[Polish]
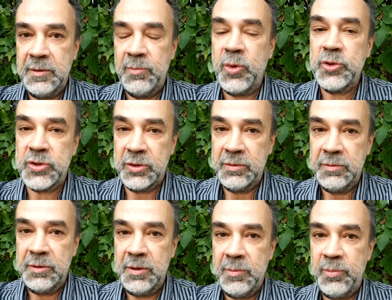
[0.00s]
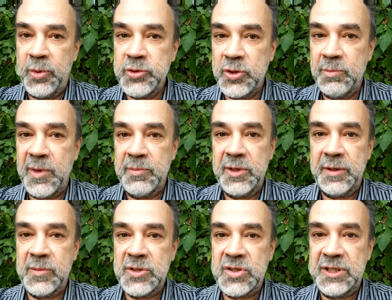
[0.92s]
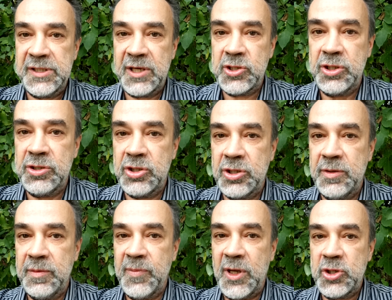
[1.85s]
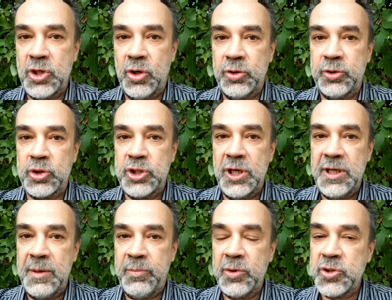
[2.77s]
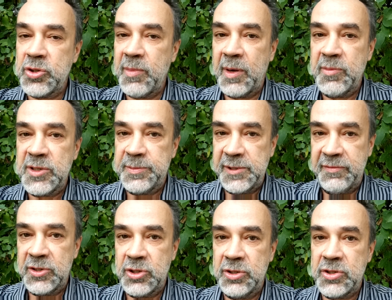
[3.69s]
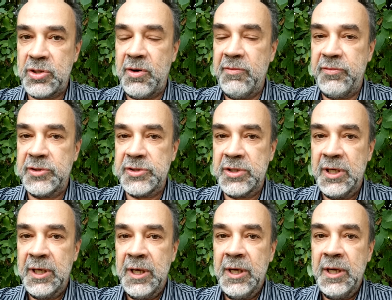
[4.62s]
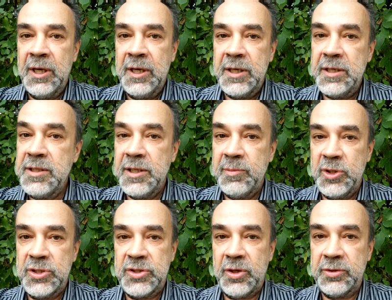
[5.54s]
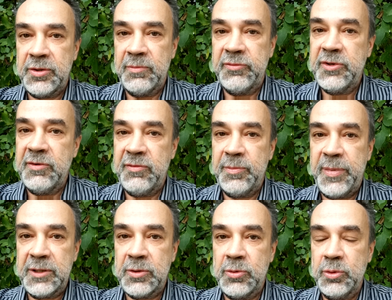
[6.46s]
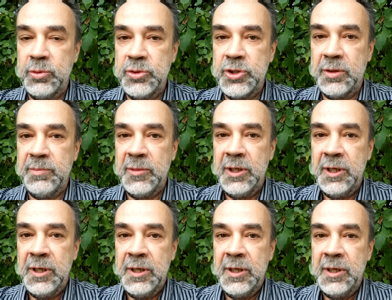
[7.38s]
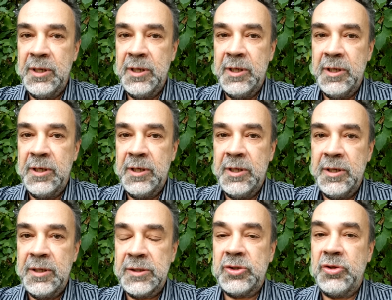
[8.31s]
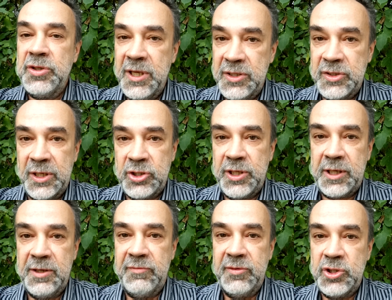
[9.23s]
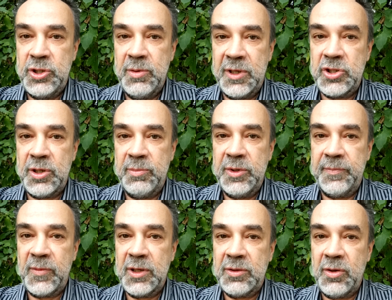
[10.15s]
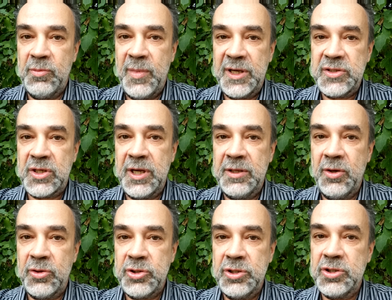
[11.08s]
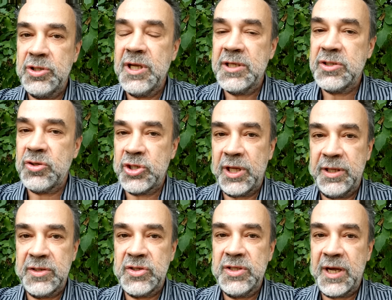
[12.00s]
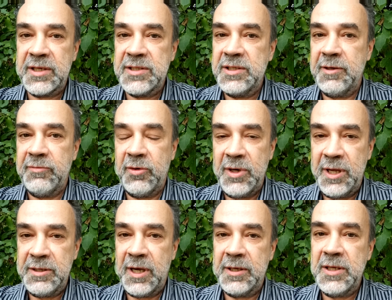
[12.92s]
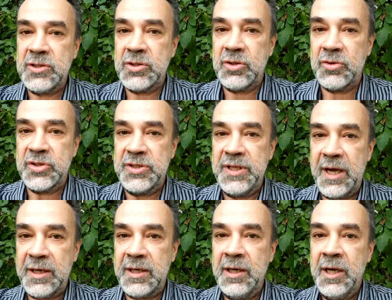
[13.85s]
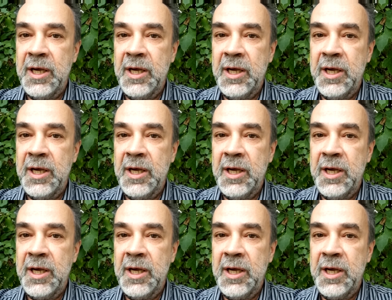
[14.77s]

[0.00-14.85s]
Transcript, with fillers: Po co? Po co mamy straszyć e, nasze otoczenie? Po co mamy sprawiać dyskomfort innym istotom, w tym wypadku ludziom? To nie jest aż taki wysiłek, żeby tą maskę nosić. Nie jest to żaden znak zniewolenia. Jest to znak